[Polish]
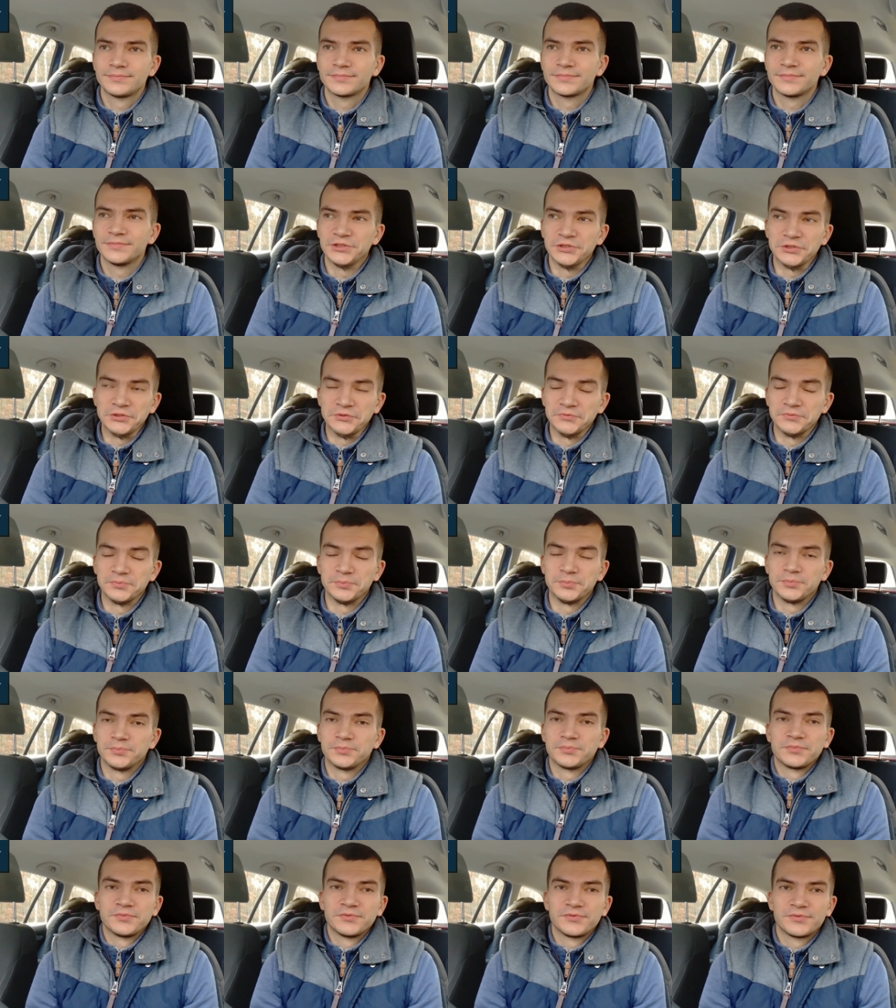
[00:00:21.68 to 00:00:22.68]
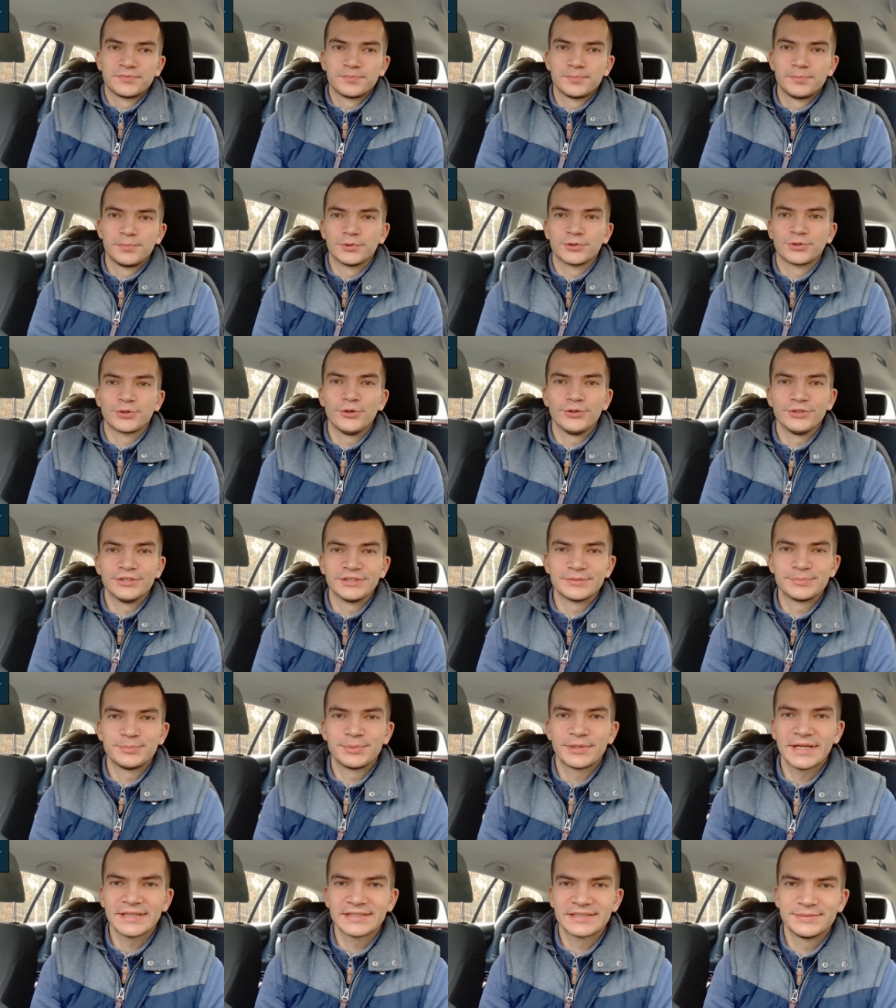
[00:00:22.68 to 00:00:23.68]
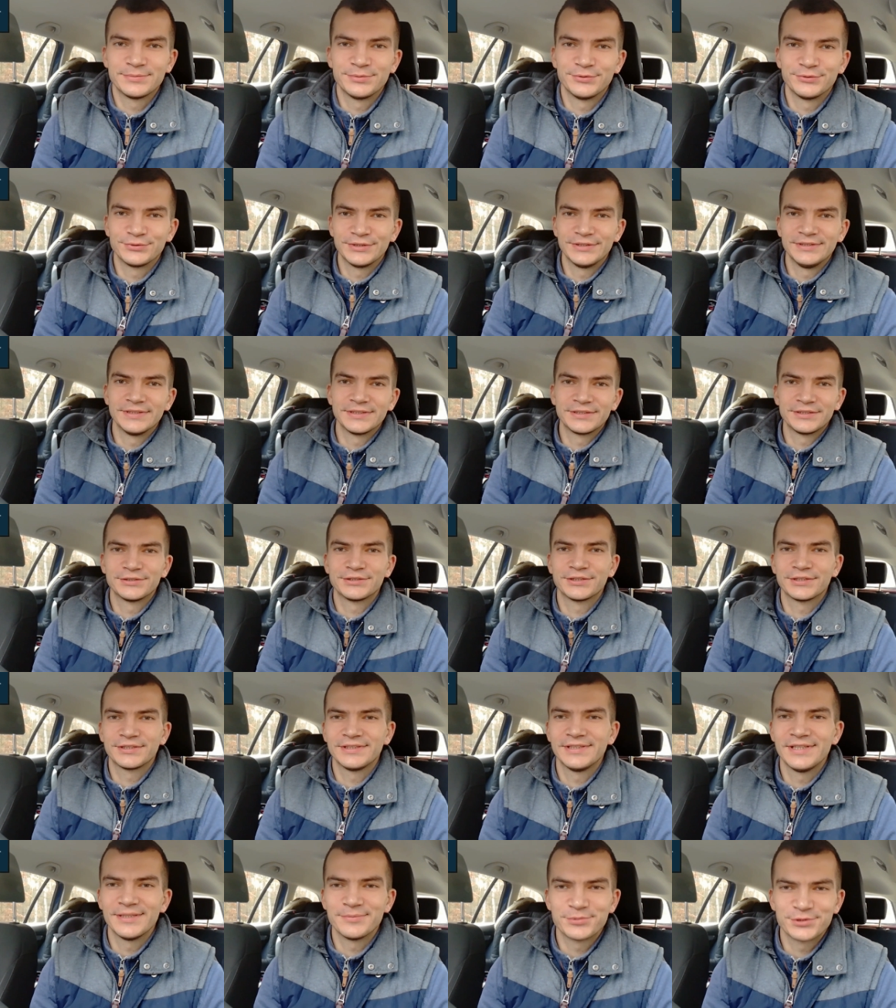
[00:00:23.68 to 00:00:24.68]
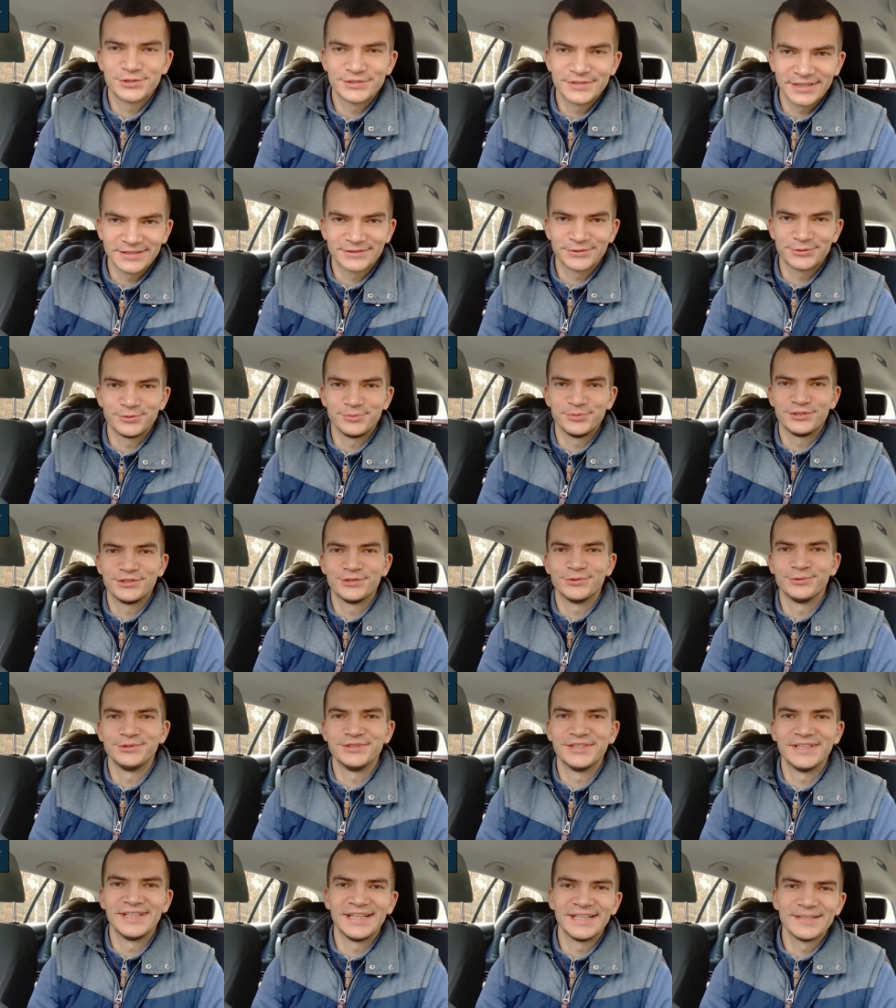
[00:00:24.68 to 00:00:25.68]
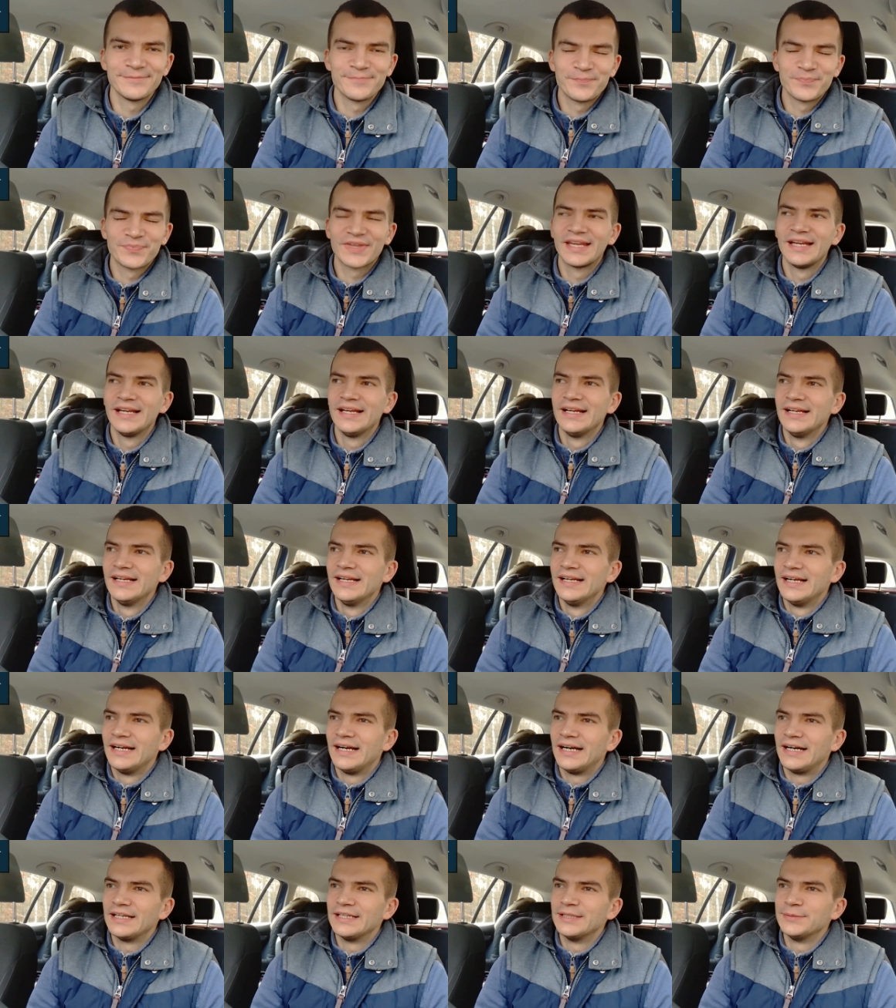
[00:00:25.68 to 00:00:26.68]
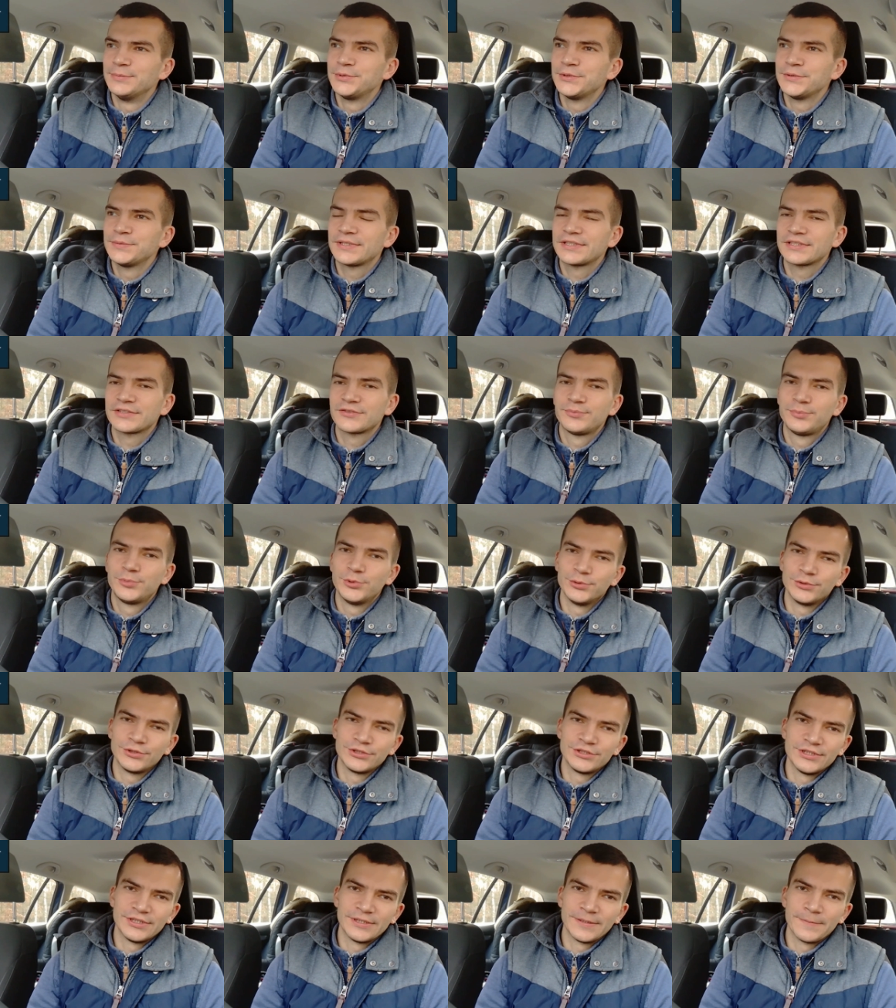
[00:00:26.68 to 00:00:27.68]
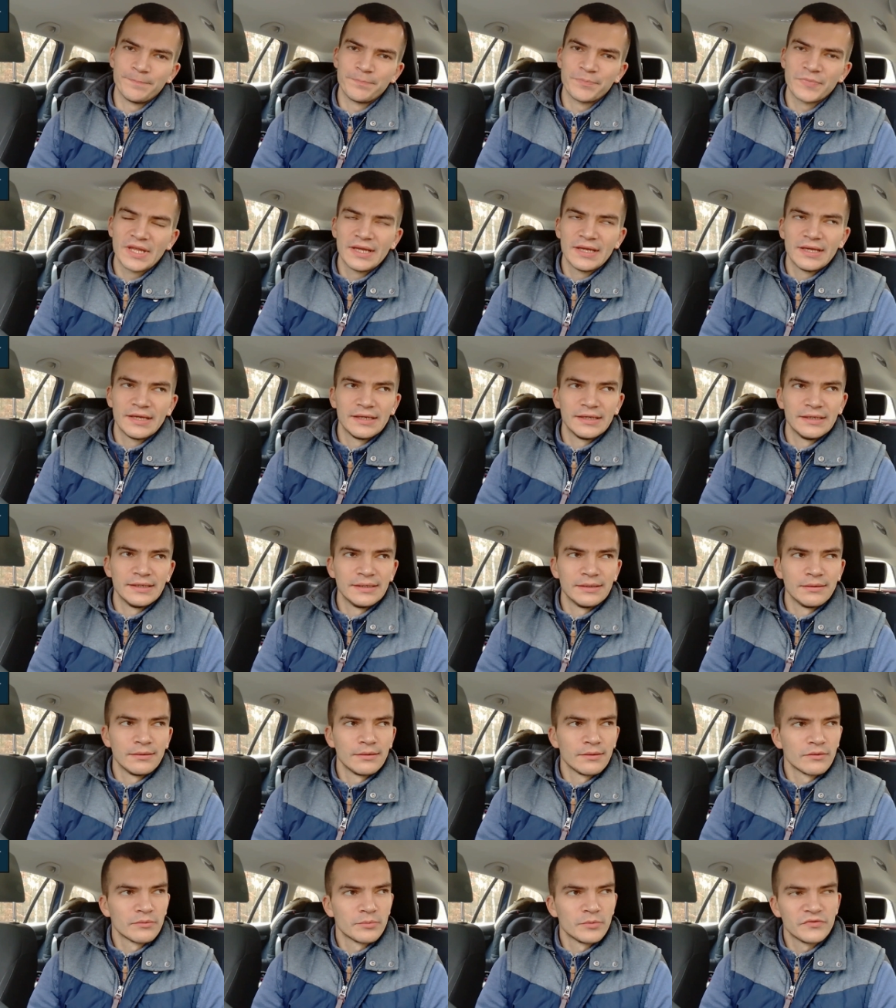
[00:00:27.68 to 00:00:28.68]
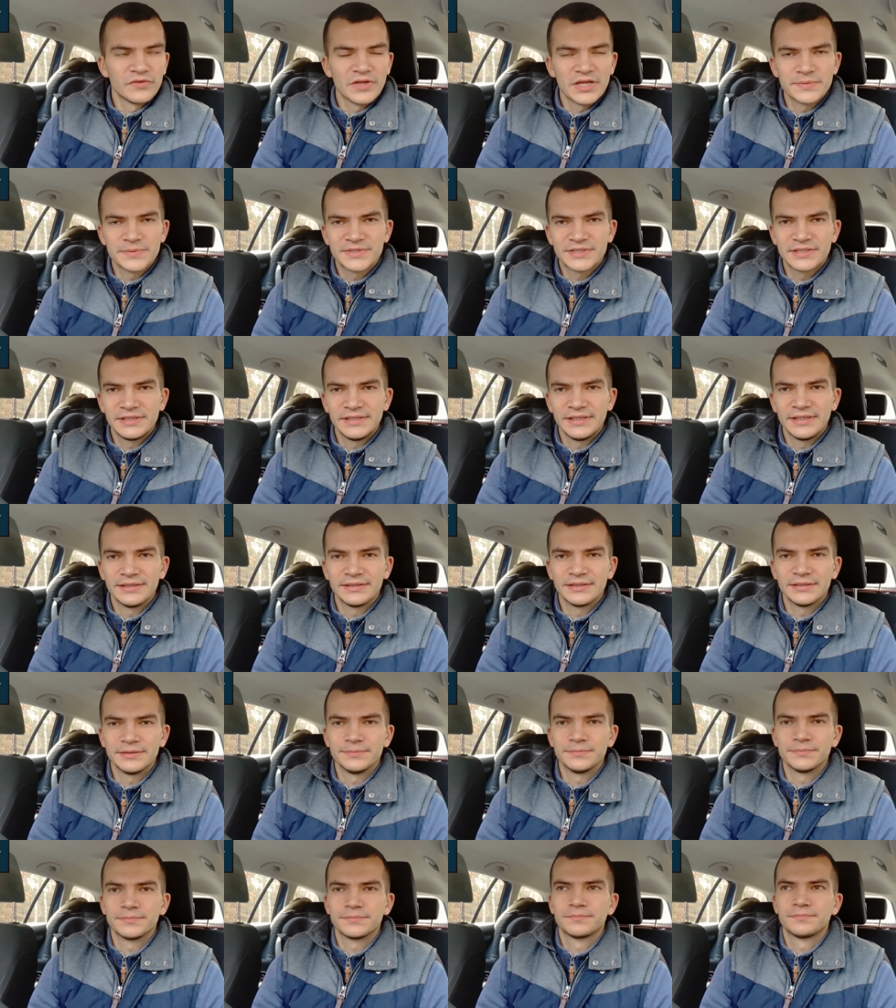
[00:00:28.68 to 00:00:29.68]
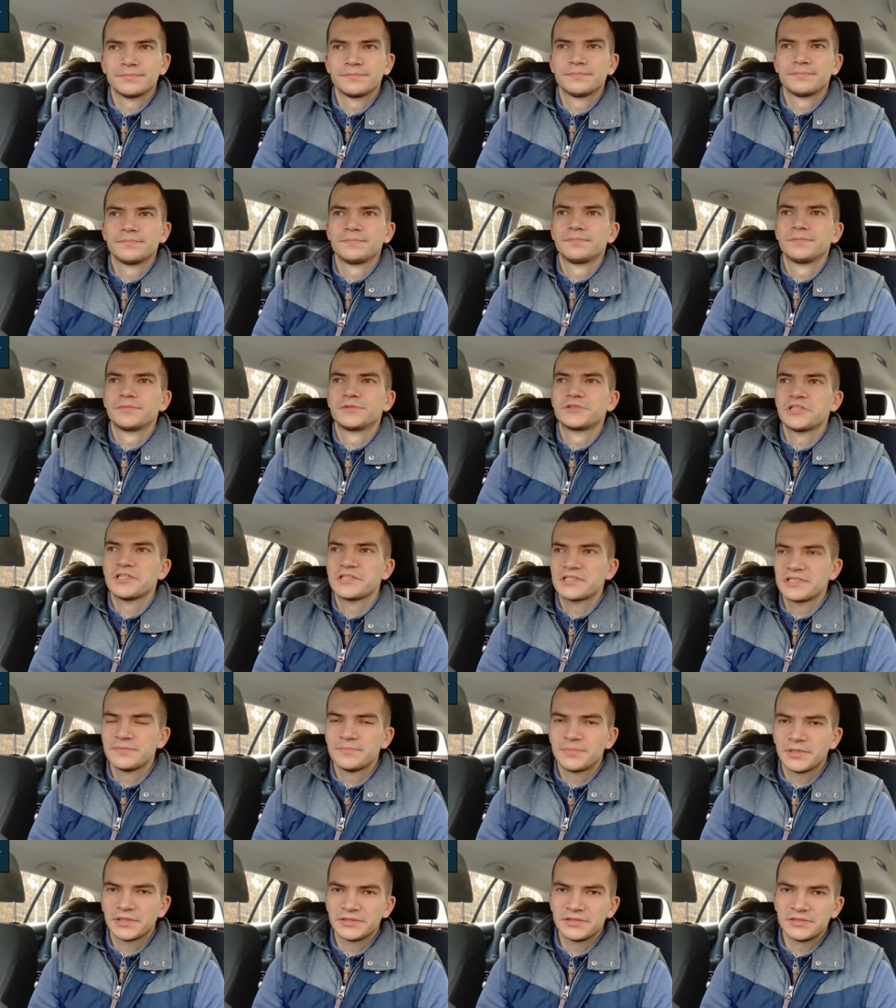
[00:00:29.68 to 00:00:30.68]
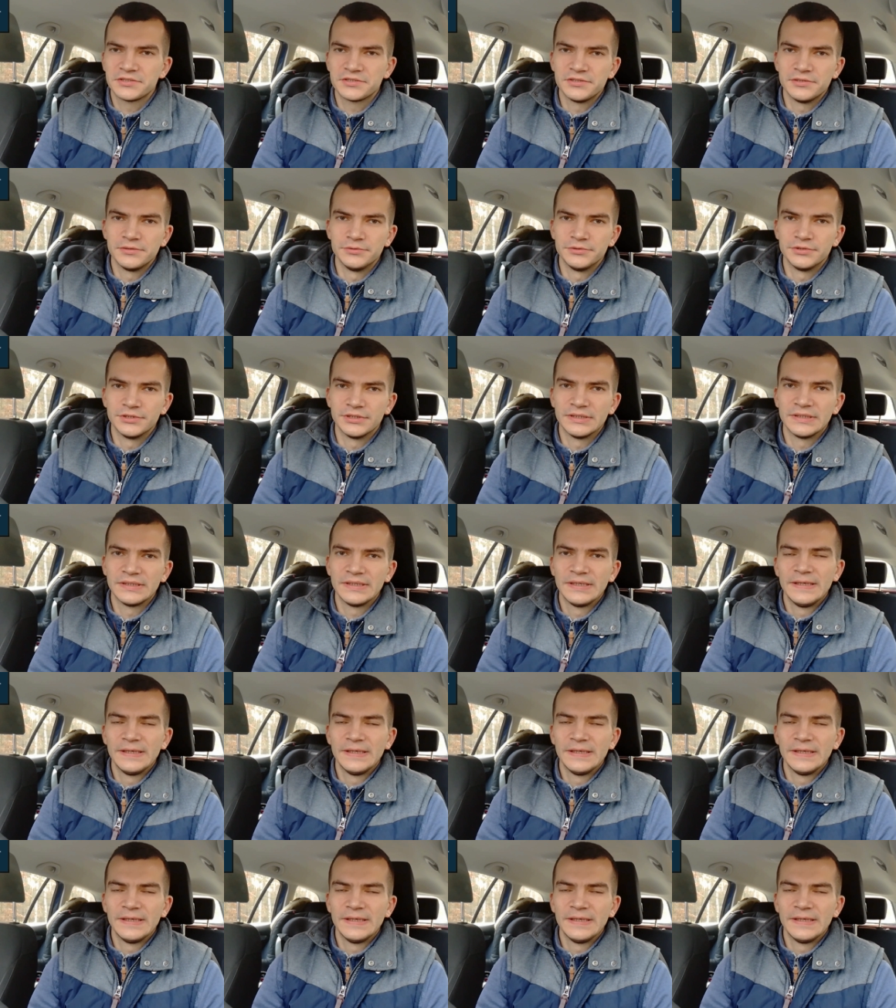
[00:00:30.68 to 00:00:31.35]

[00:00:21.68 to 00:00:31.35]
gdzieś tam pod koniec pracy, bo wtedy jakiś taki lepszy nastrój mi się udziela. Ale byłem teraz w punkcie, e, rozmawiałem z klientem, przesympatyczni ludzie. E,